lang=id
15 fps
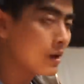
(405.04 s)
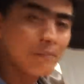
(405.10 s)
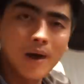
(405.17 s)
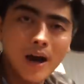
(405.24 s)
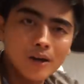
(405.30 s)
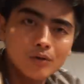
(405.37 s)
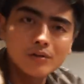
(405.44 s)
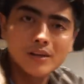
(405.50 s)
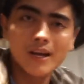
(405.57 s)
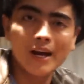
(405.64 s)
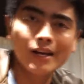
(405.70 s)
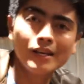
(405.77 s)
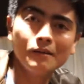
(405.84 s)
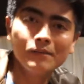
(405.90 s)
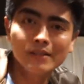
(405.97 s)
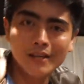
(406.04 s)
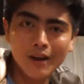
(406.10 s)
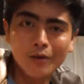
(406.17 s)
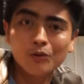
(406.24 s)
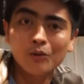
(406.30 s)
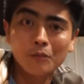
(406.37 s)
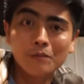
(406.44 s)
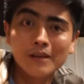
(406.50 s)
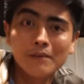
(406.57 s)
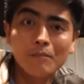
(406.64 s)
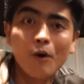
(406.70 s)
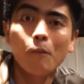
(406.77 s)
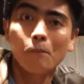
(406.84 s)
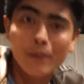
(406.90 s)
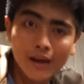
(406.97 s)
bangkunya aja bisa untuk beli
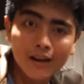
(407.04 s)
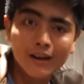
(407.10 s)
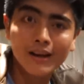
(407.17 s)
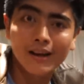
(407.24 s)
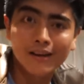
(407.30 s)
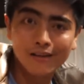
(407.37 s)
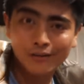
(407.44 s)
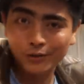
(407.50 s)
mobil yang